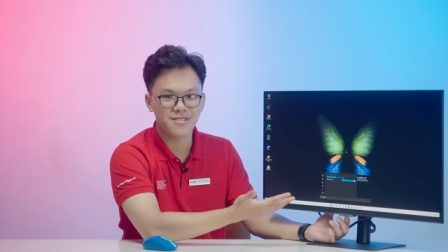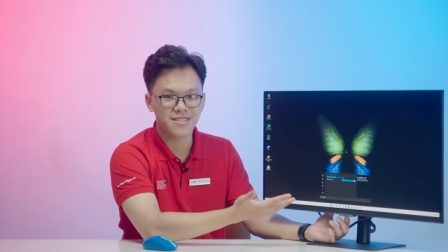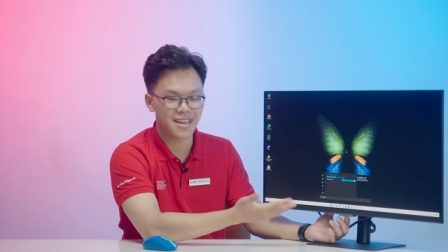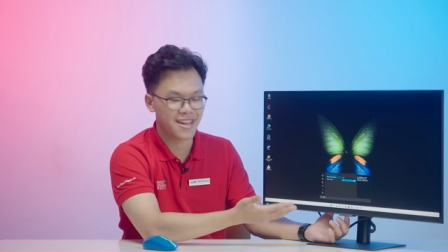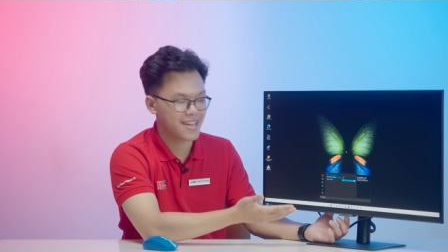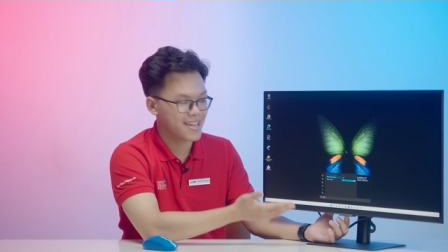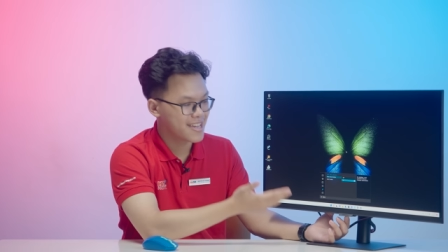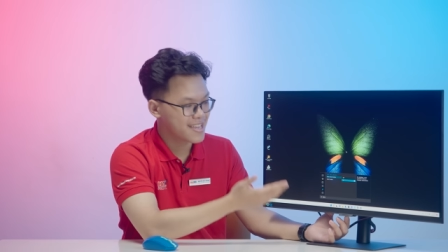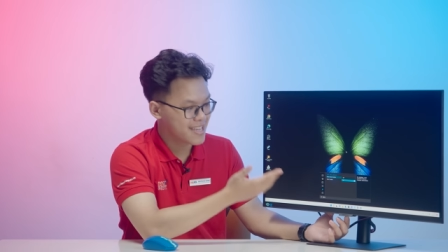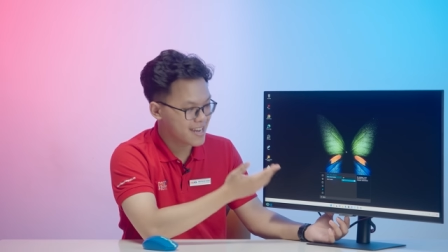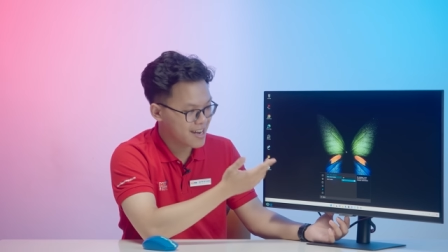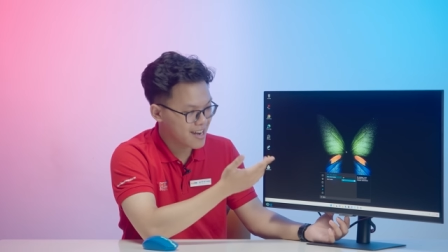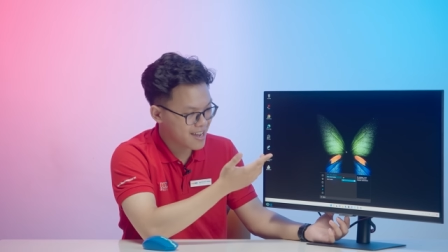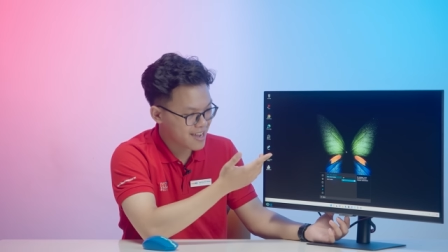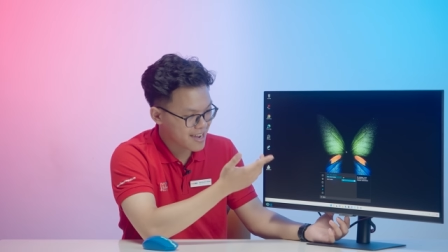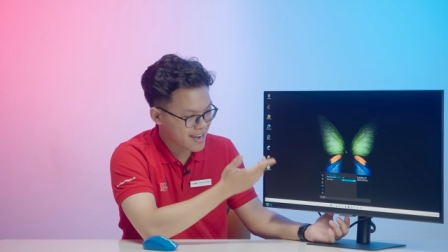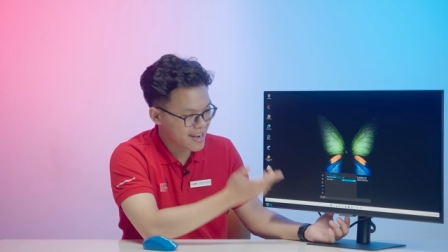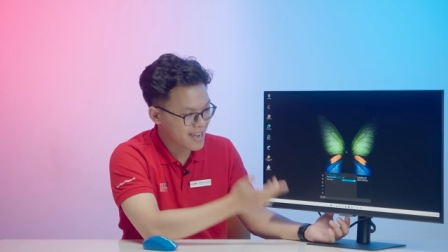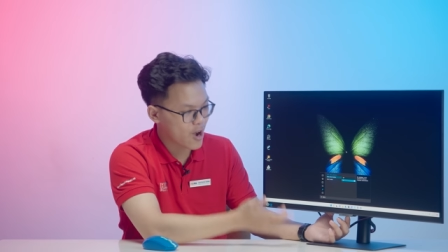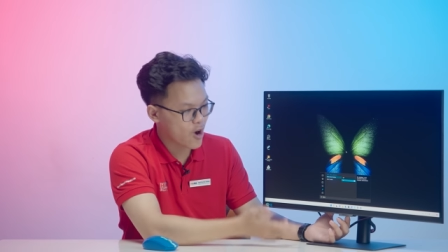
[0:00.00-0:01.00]
Thế nên là
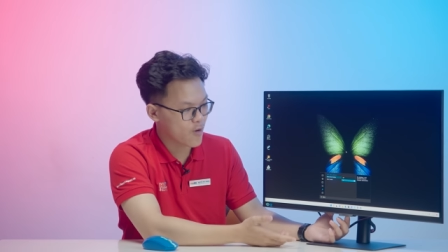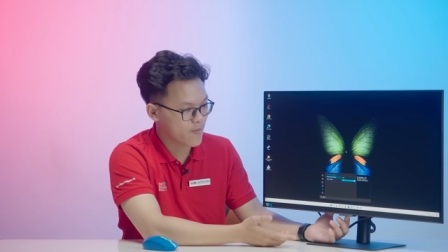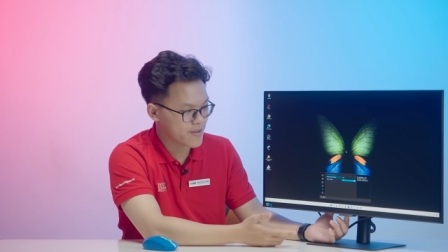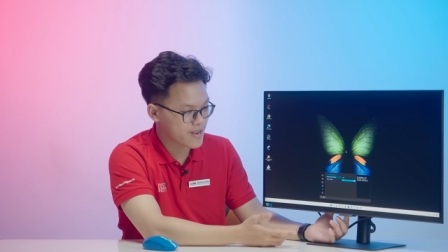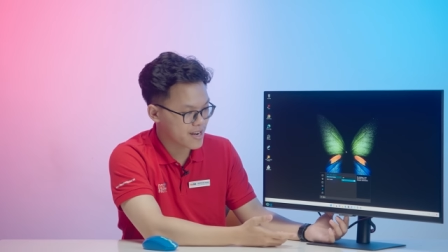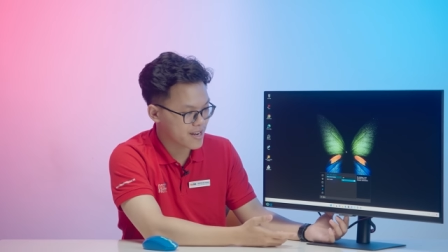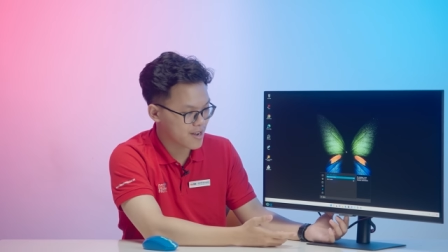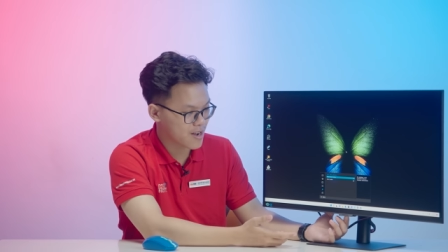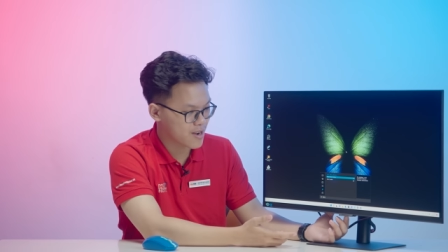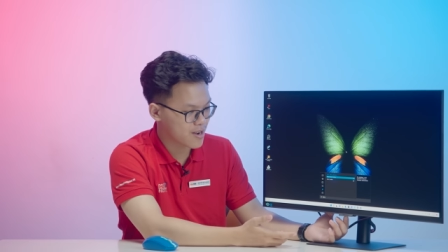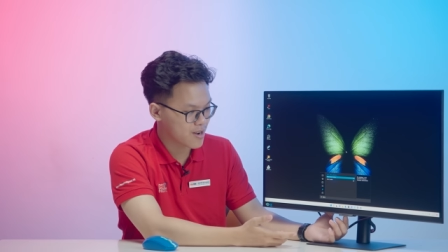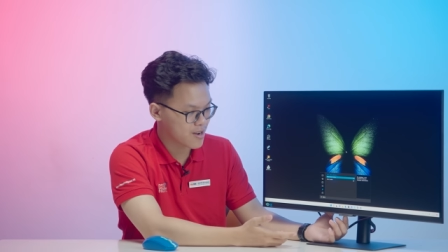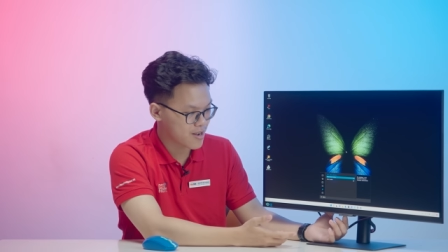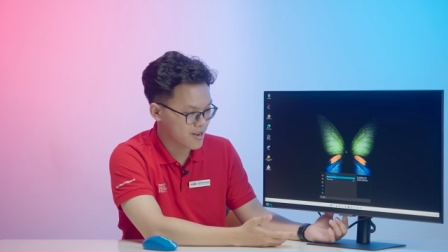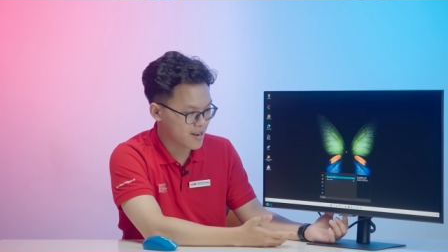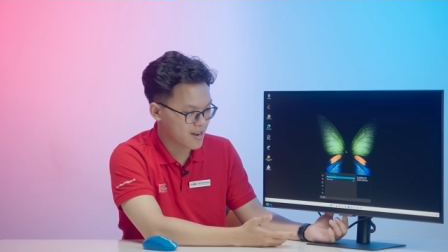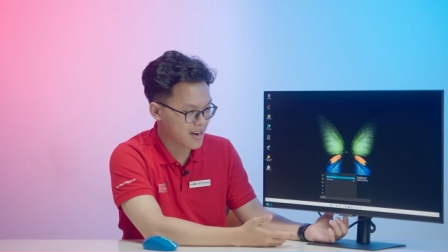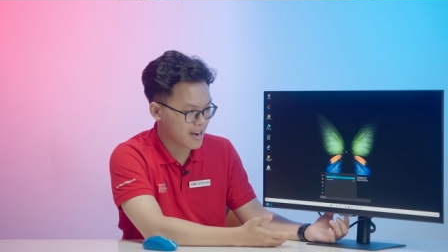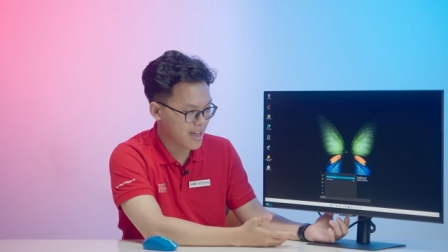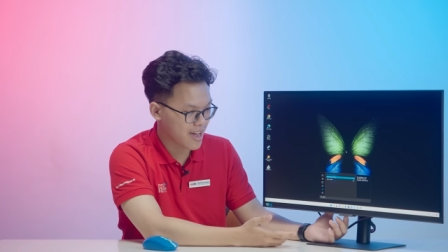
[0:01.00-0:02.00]
cái này off đi là
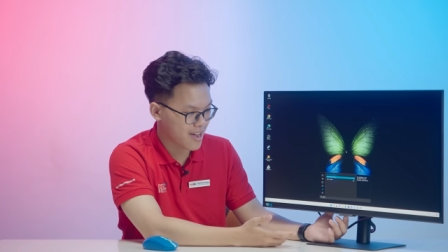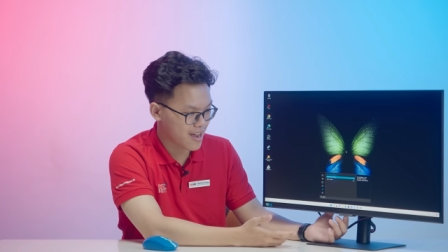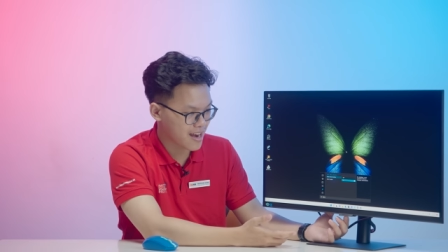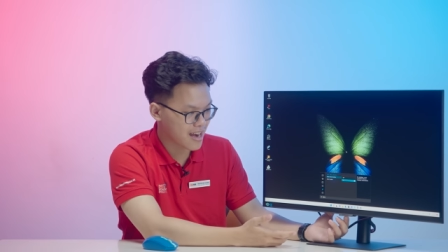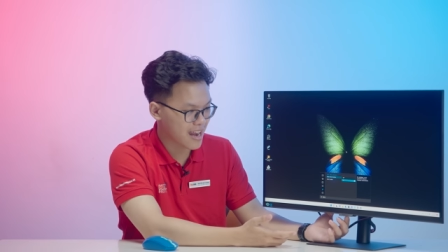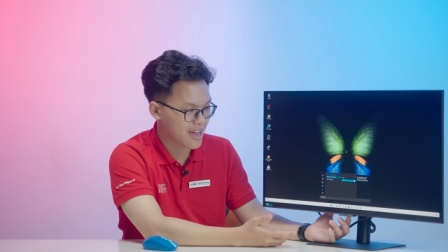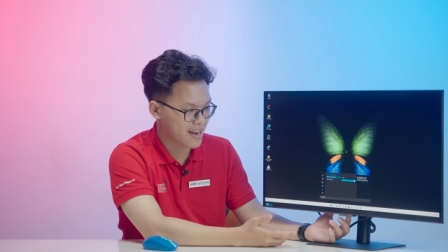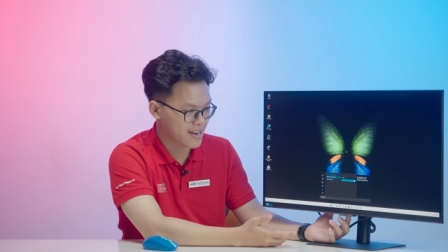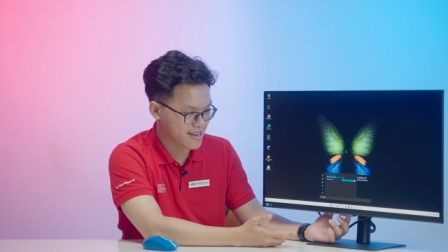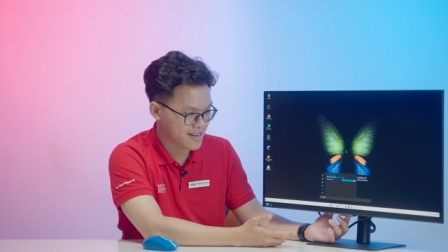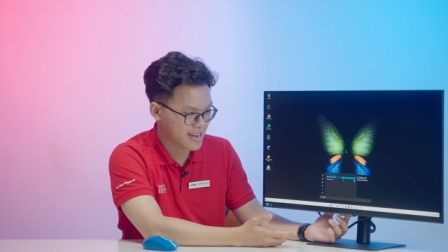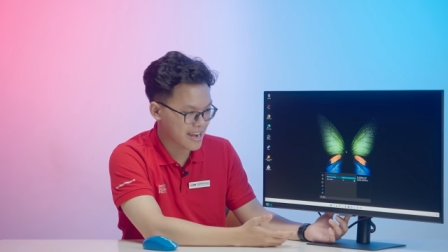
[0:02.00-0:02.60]
là là